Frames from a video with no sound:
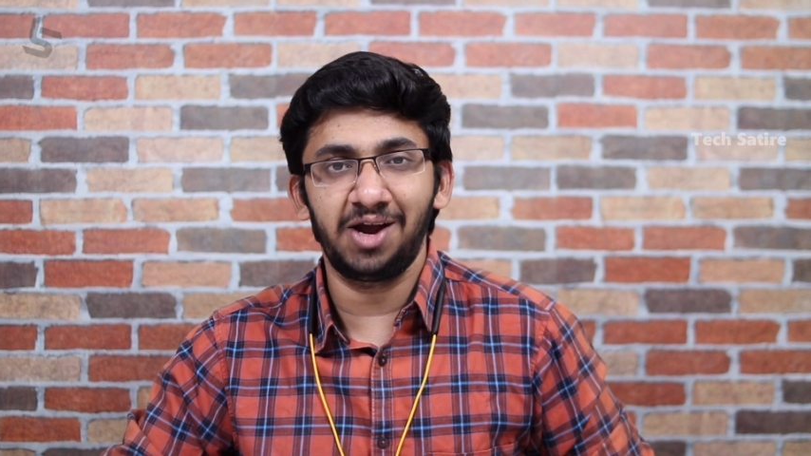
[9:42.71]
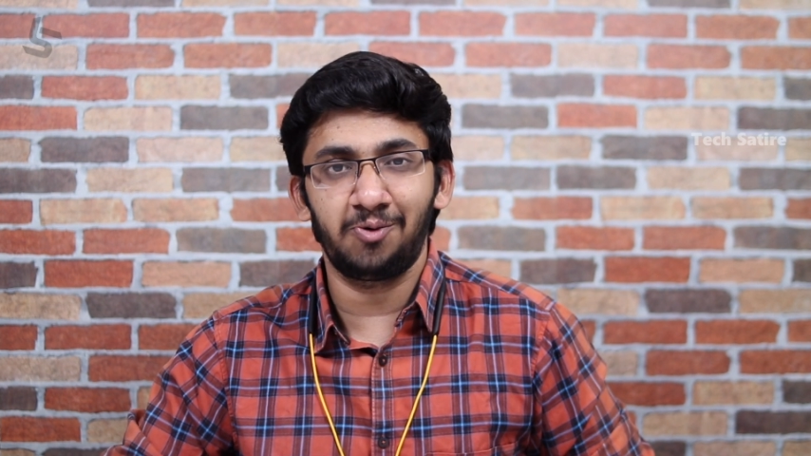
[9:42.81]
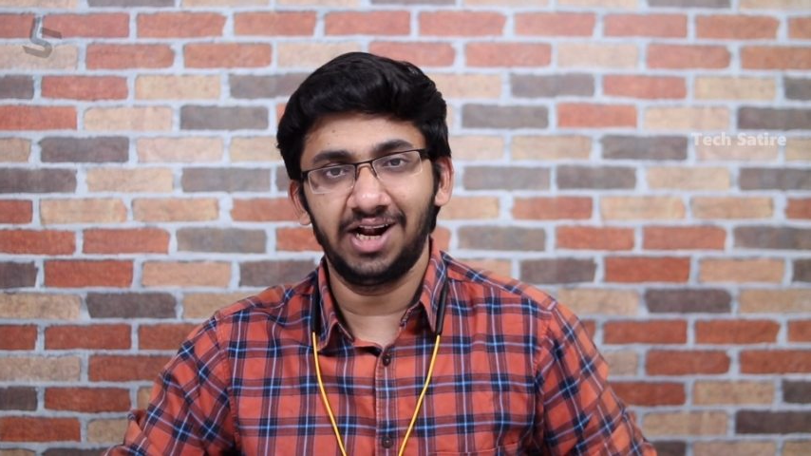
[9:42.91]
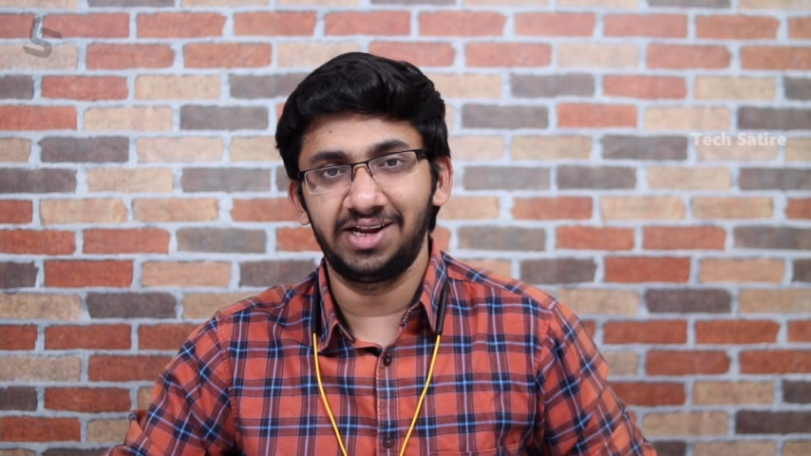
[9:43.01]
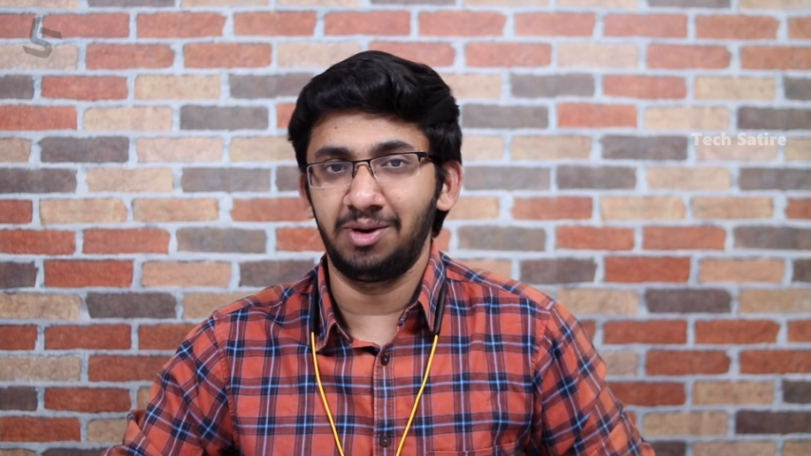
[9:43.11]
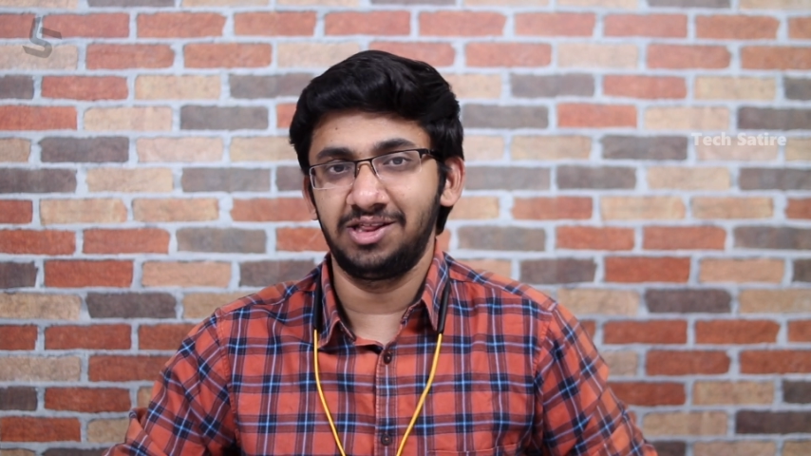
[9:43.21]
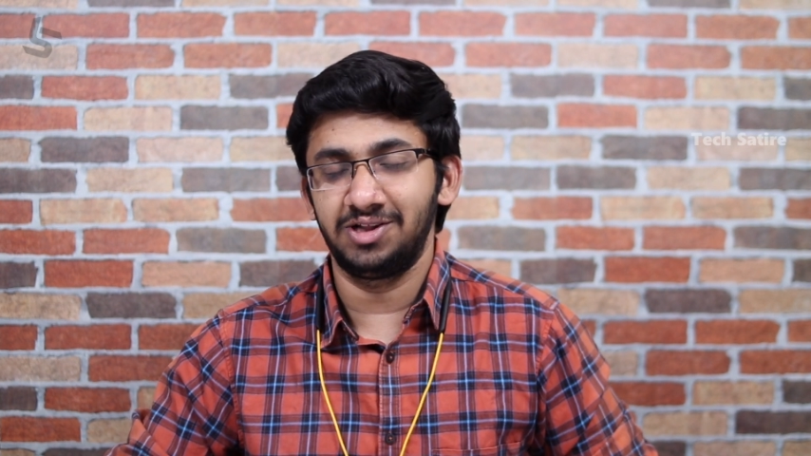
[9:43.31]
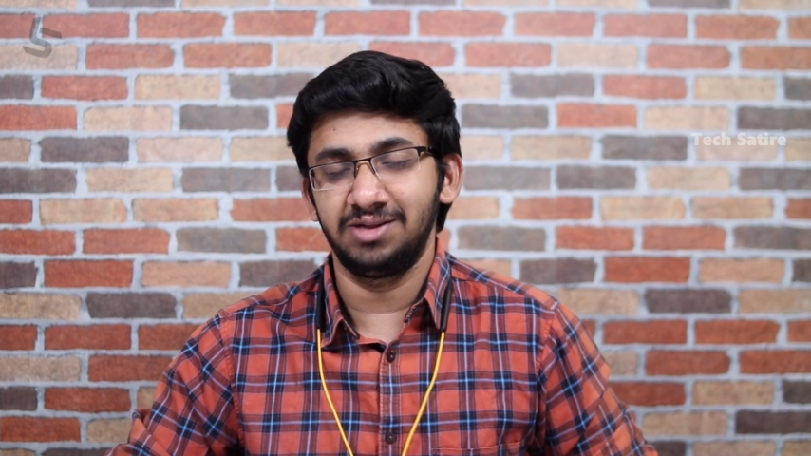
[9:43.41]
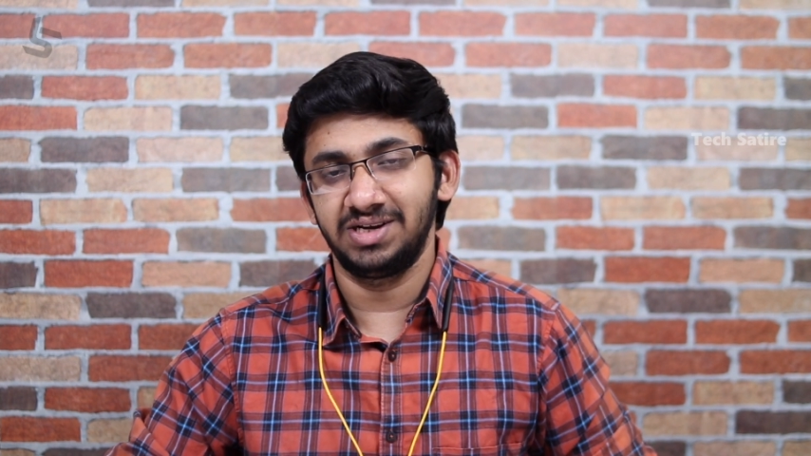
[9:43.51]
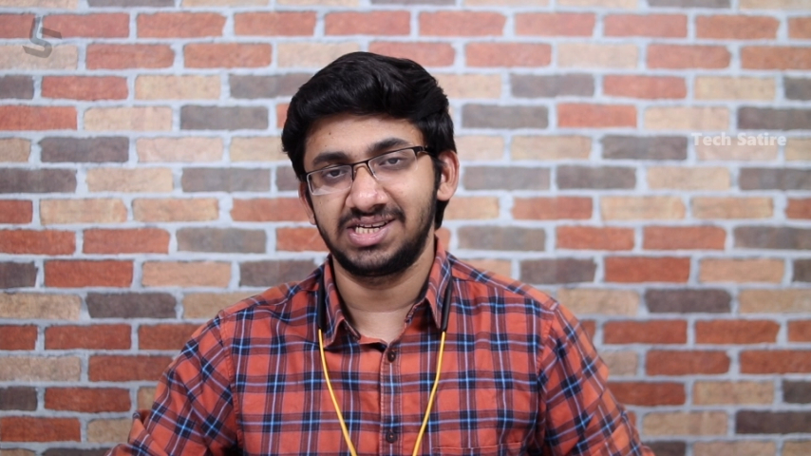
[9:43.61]
மைக் குவாலிட்டியை பற்றி
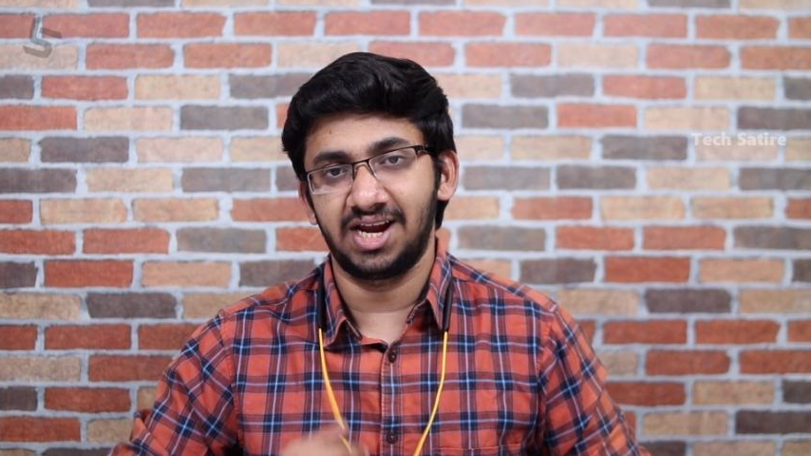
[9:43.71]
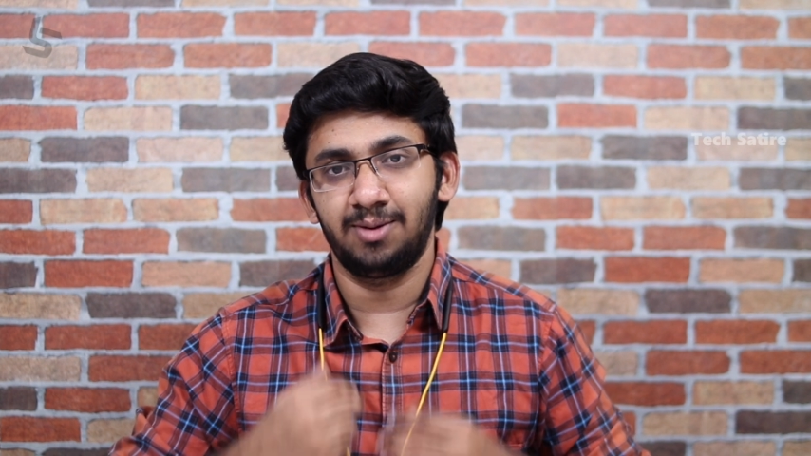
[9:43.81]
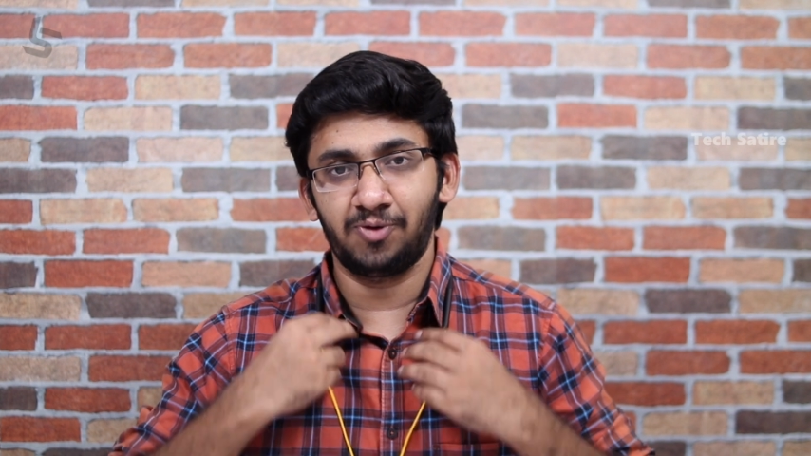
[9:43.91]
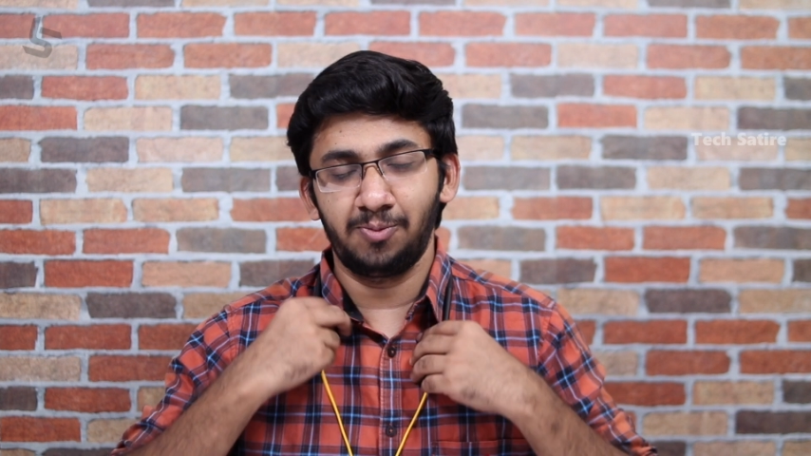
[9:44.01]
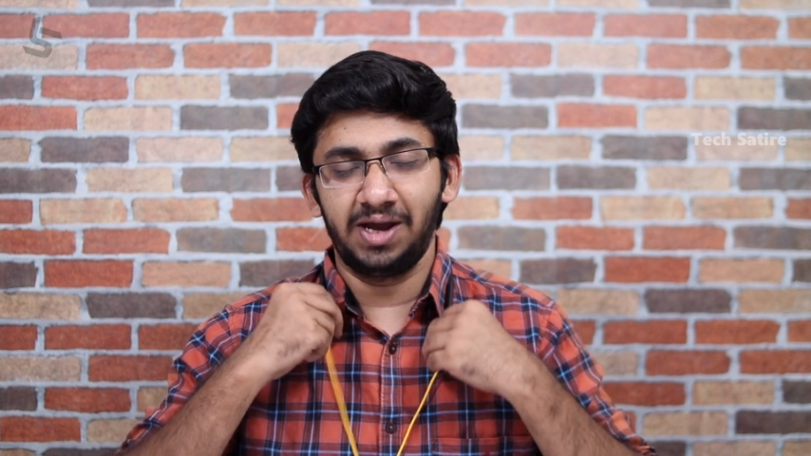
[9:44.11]
வந்து பேசலாம் ஸோ